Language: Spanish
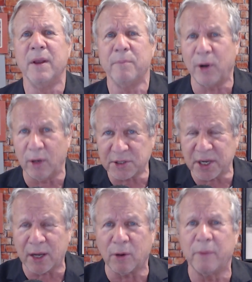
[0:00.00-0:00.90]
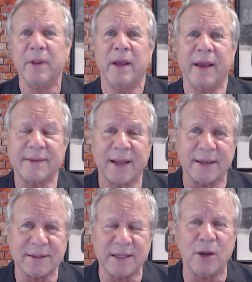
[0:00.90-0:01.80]
Pero el checo está a
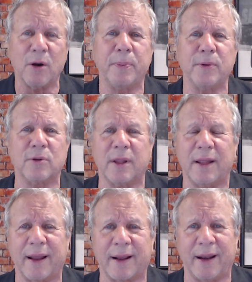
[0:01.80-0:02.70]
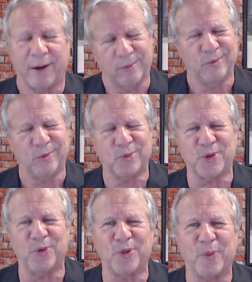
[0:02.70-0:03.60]
cinco puntos de Leclerc. Un
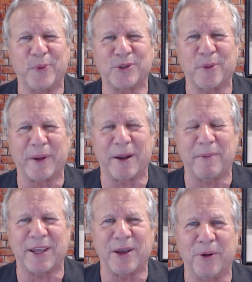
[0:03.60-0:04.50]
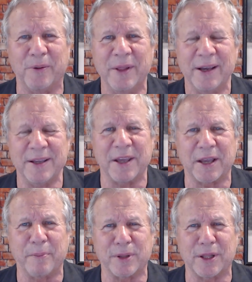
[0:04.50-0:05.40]
segundo puesto para México en el
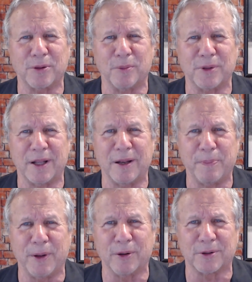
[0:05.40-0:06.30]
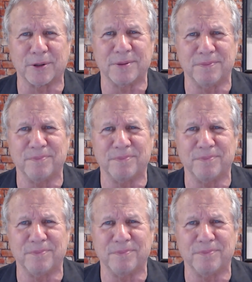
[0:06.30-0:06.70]
Campeonato Mundial de Pilotos